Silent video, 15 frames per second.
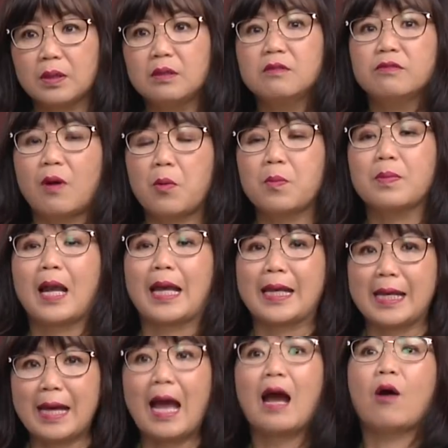tử vong lại
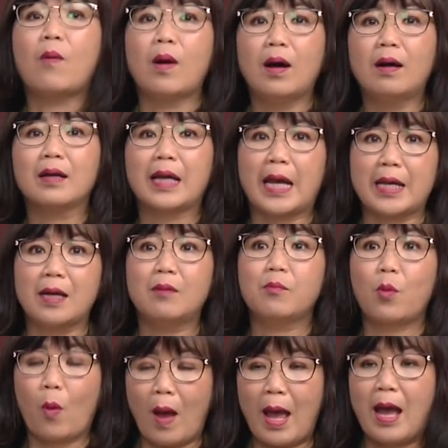cao hơn ngày hôm
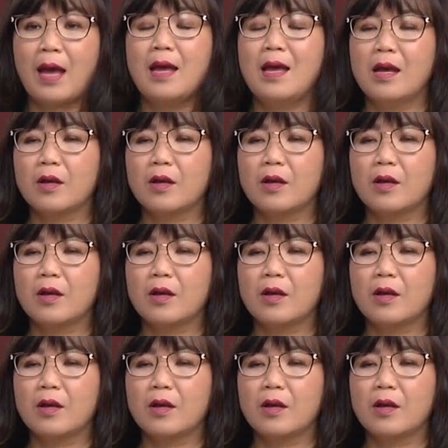qua